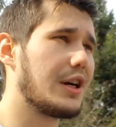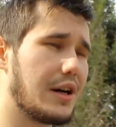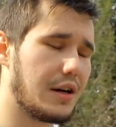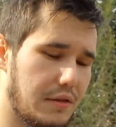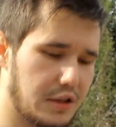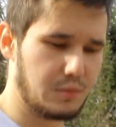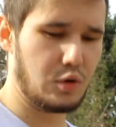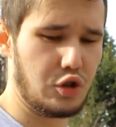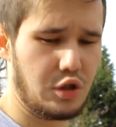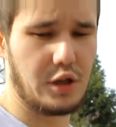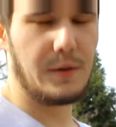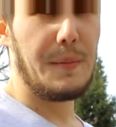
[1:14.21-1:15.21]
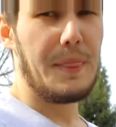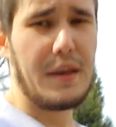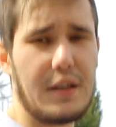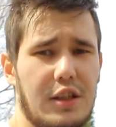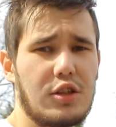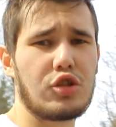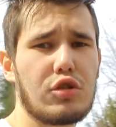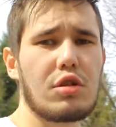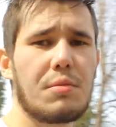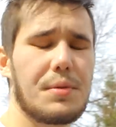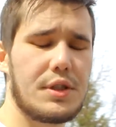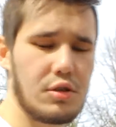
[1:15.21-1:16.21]
так как, возможно, где-то
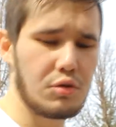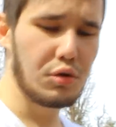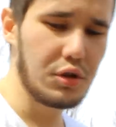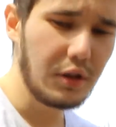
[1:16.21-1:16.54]
что-то потянуть,